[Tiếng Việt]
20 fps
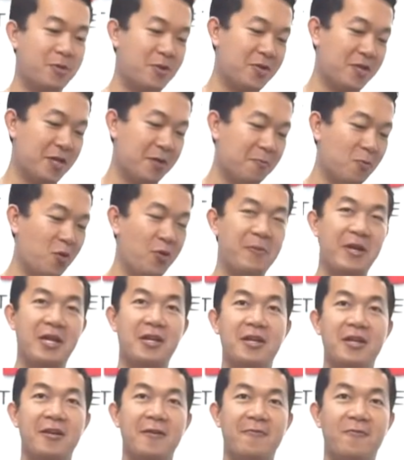cho những buổi
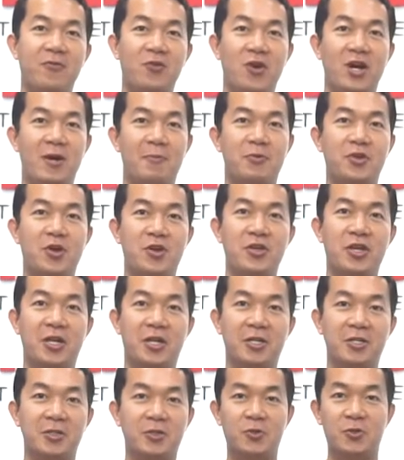picnic, phù hợp cho
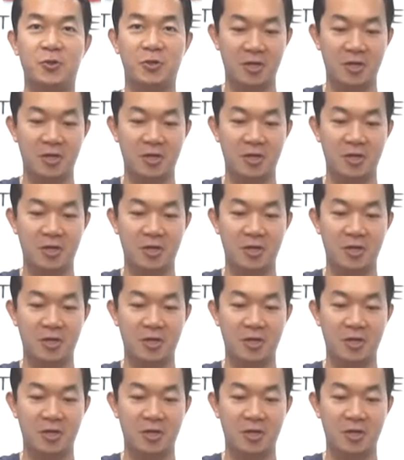những